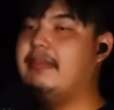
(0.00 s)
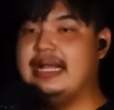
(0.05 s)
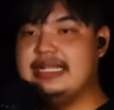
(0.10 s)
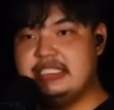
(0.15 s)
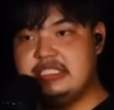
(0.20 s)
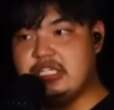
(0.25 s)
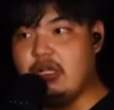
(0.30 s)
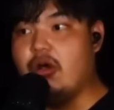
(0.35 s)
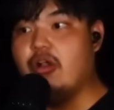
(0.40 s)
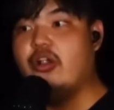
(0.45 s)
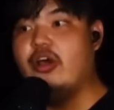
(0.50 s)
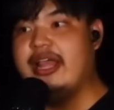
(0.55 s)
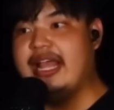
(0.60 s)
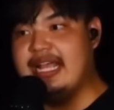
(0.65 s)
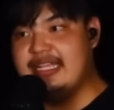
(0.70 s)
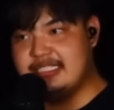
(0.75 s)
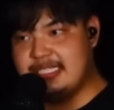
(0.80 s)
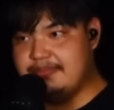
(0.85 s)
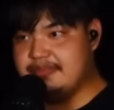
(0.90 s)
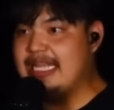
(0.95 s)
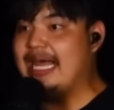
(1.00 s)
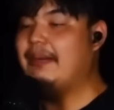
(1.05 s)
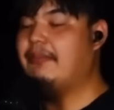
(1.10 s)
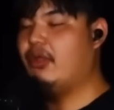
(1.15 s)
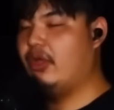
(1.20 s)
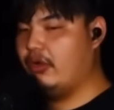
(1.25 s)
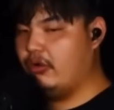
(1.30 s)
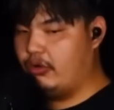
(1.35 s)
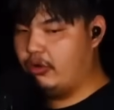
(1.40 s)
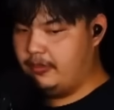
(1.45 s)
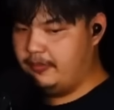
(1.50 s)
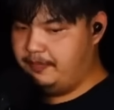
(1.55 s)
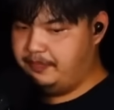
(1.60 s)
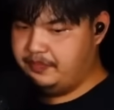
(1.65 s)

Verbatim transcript: ประมาณสองร้อยห้าสิบสามร้อยค